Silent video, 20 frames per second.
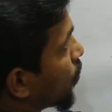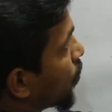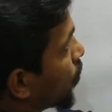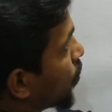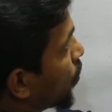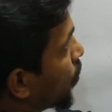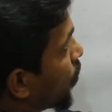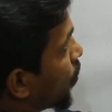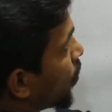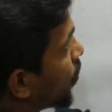
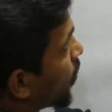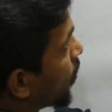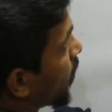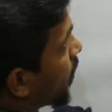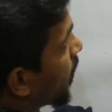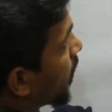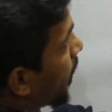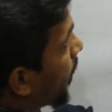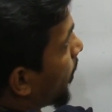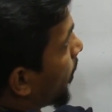ডো
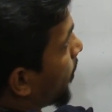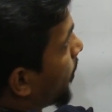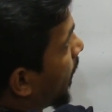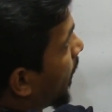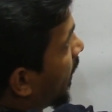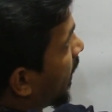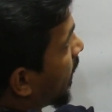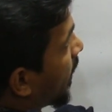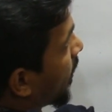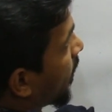
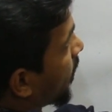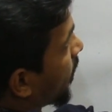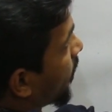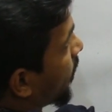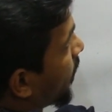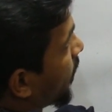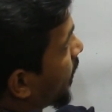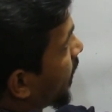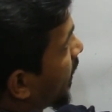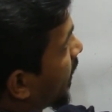বে
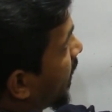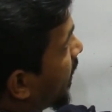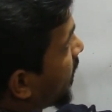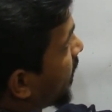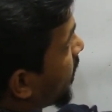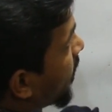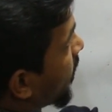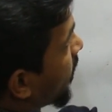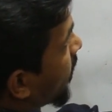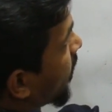
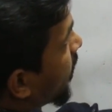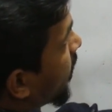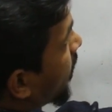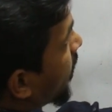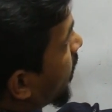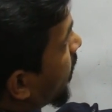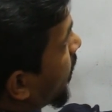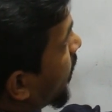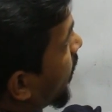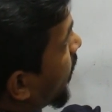
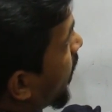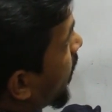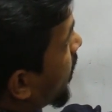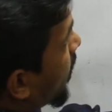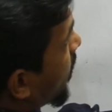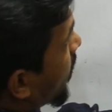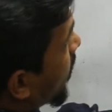রেইনার